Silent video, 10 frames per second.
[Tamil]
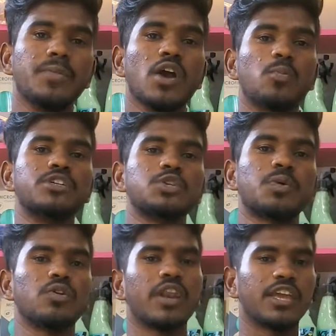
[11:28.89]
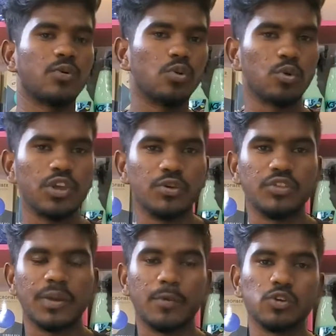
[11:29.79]
கம்மியாக ஒரு பிஸ்னஸ் பண்ணணும்னு நினைக்கிறவங்களுக்கும் இது
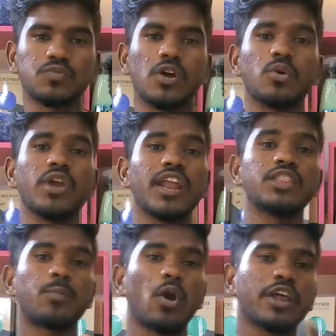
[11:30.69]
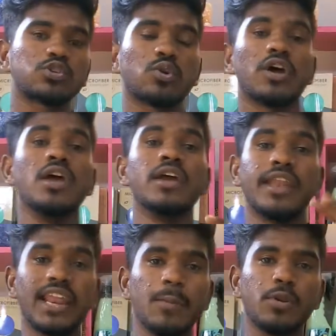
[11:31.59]
வந்து ரொம்ப யூஸ்ஃபுல்லாக இருக்கும் ஏன்னா அந்த ப்ராடக்ட்ஸோட
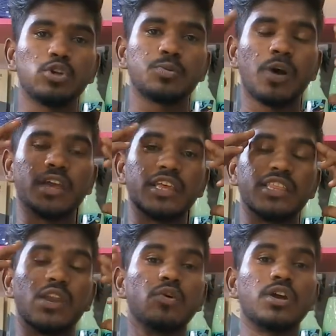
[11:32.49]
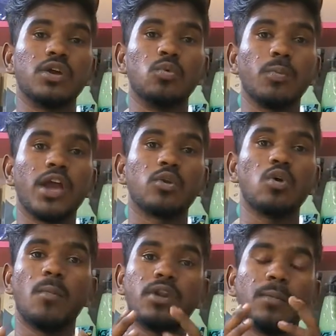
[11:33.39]
நிறைய பேர் யோசிப்பாங்க இது எந்த அளவுக்கு உண்மையாக
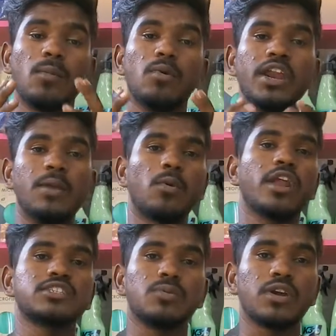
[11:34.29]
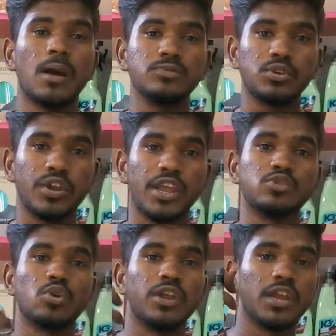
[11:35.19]
இருக்கும் அப்படின்னு நம்ப முடியல நீங்கள் ப்ராடக்ட்ஸ் மட்டும்
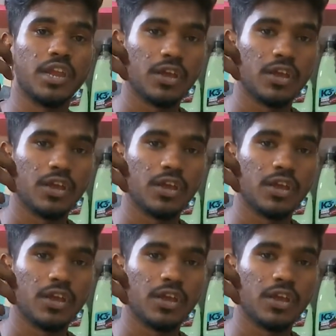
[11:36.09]
காமிச்சிருவீங்கன்னு சொல்லி